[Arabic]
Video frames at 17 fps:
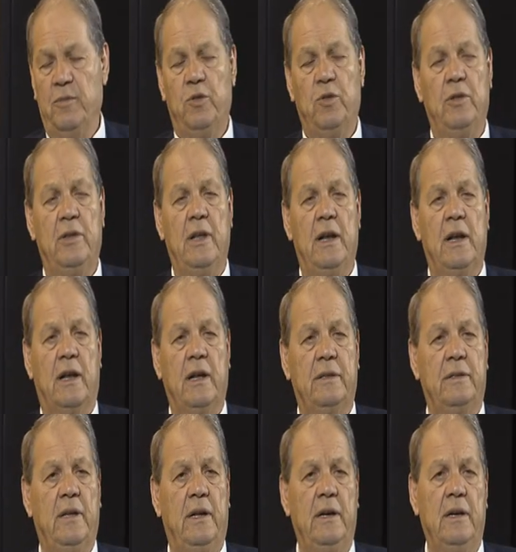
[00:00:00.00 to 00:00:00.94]
منذ ذلك
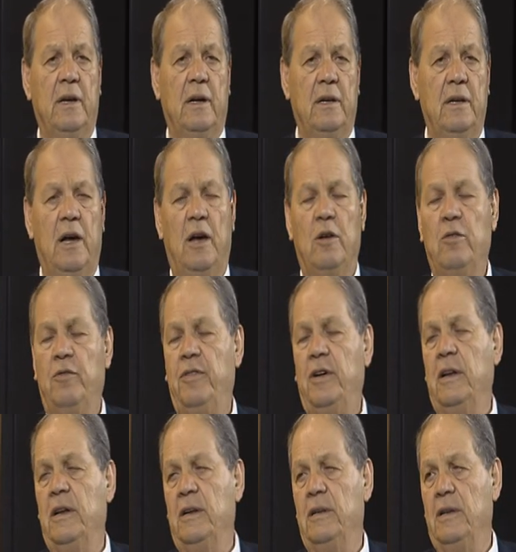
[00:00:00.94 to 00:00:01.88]
التاريخ نحن
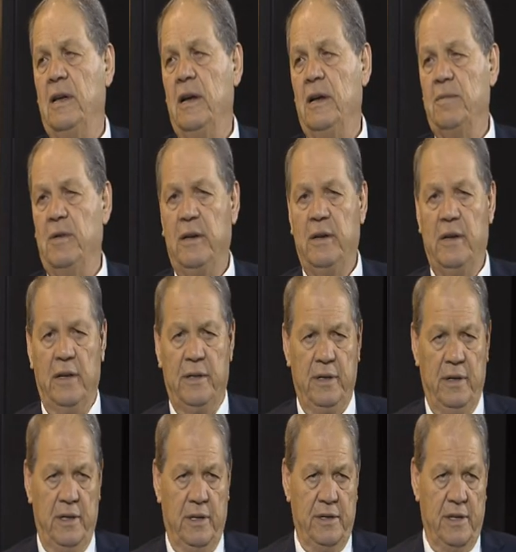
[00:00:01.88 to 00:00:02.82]
فعلا دائما
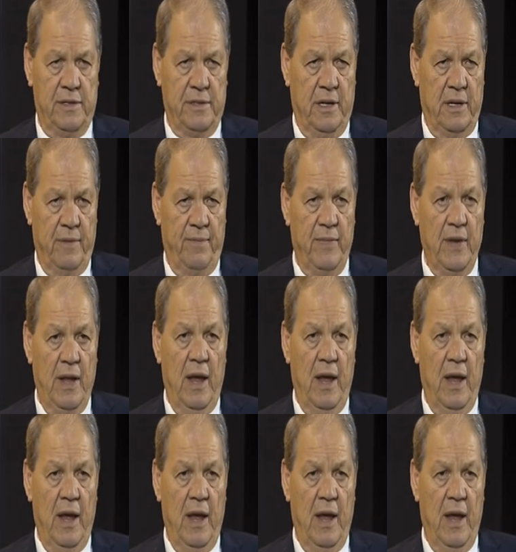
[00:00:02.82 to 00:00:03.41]
نأتي إلى الجزائر